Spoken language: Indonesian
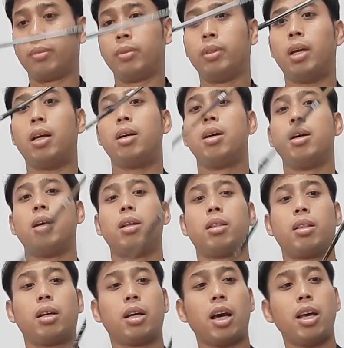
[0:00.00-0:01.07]
Nah,
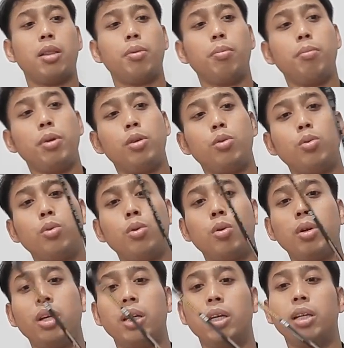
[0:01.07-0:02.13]
terkait Mizuno
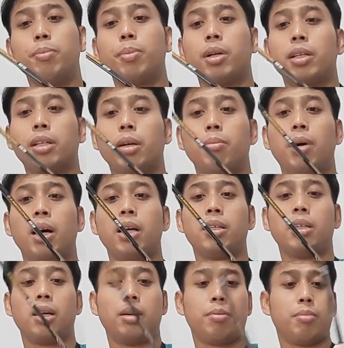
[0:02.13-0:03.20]
ini, ini pernah saya bahas
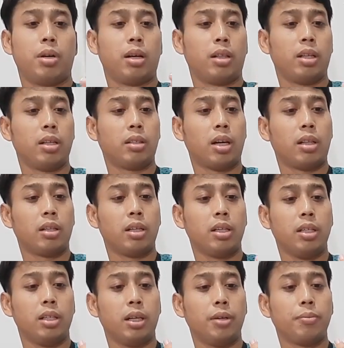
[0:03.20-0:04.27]
ya marketing
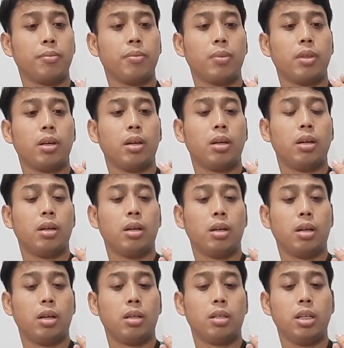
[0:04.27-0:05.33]
strateginya.
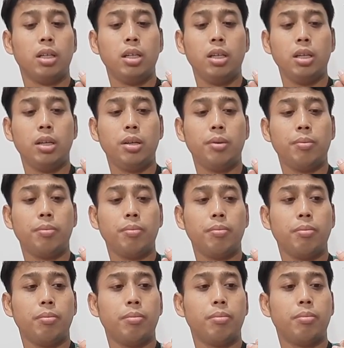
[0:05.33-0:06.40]
Uh, jadi
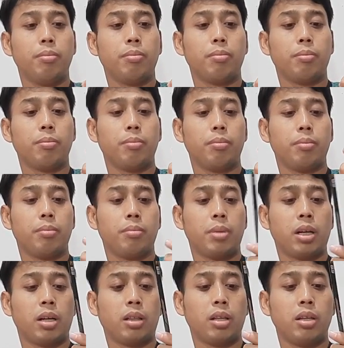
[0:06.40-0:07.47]

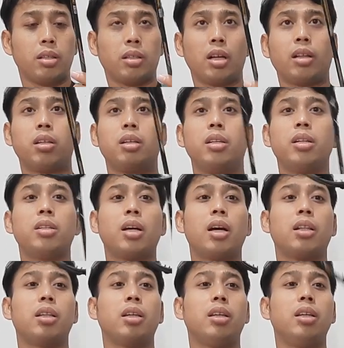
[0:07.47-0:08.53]
marketing strateginya
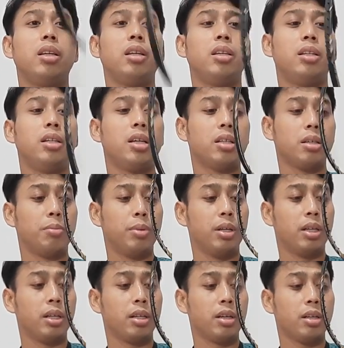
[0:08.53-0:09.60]
saat ini dia
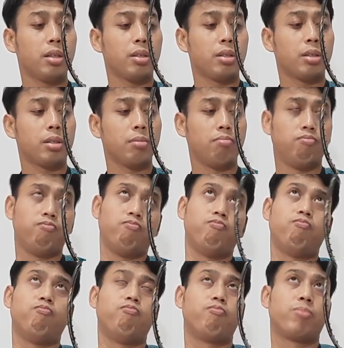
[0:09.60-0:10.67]
sebenarnya
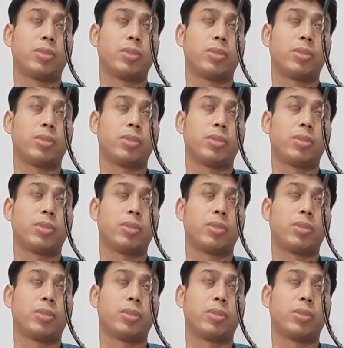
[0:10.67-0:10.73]
hmm,